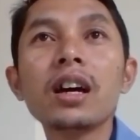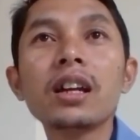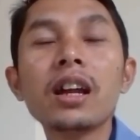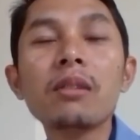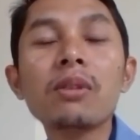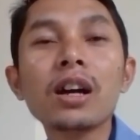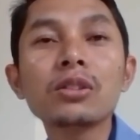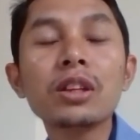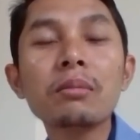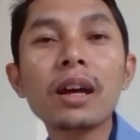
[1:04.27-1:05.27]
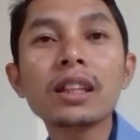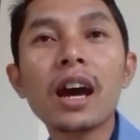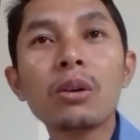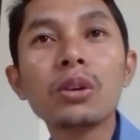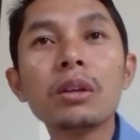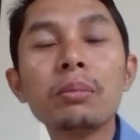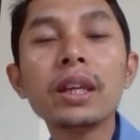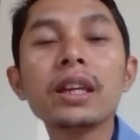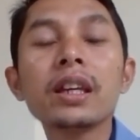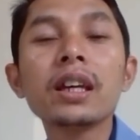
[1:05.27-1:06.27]
Nah, dalam waktu 5 tahun
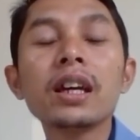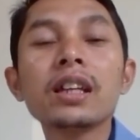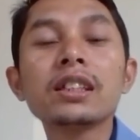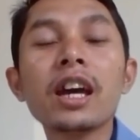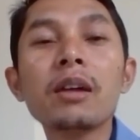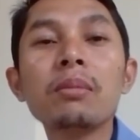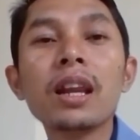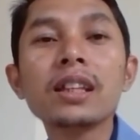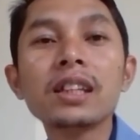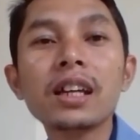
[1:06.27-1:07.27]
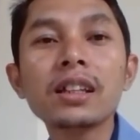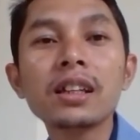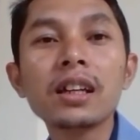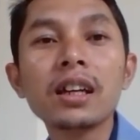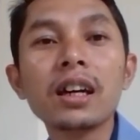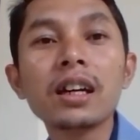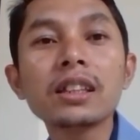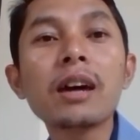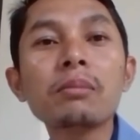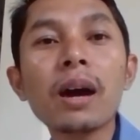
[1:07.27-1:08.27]
lebih, saya belajar uh,
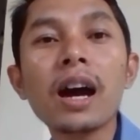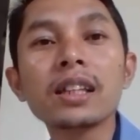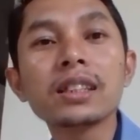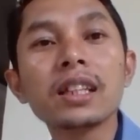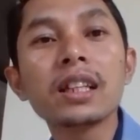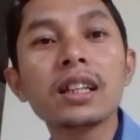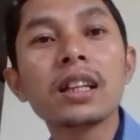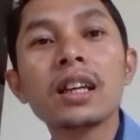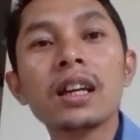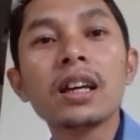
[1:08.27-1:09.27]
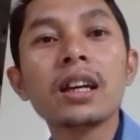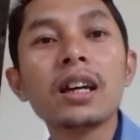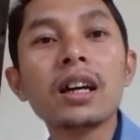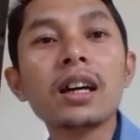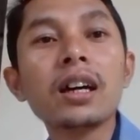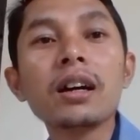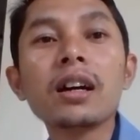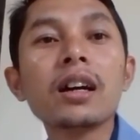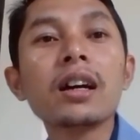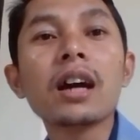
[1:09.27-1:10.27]
tanpa hasil
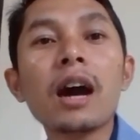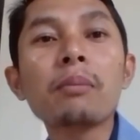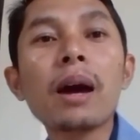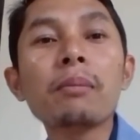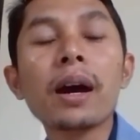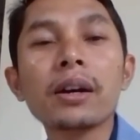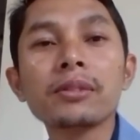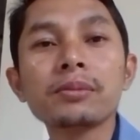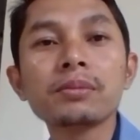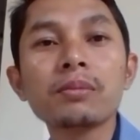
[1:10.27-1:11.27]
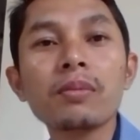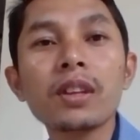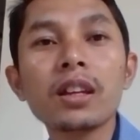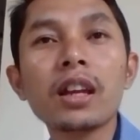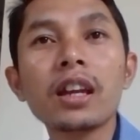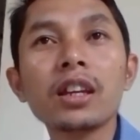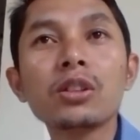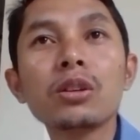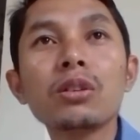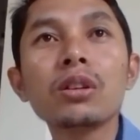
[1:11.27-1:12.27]
eh, apa-apa. Uh, Dan
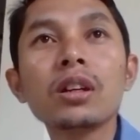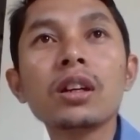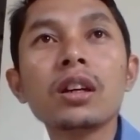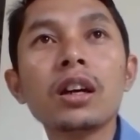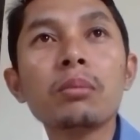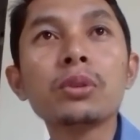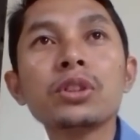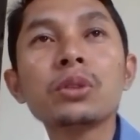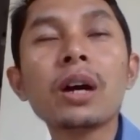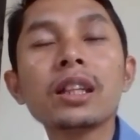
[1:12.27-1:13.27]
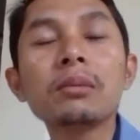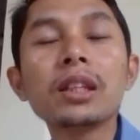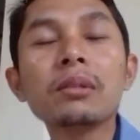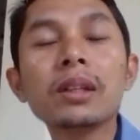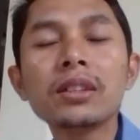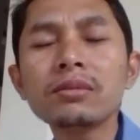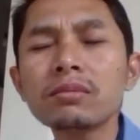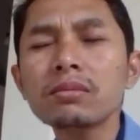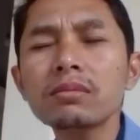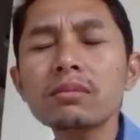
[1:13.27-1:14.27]
itu eh, puji Tuhan teman-teman,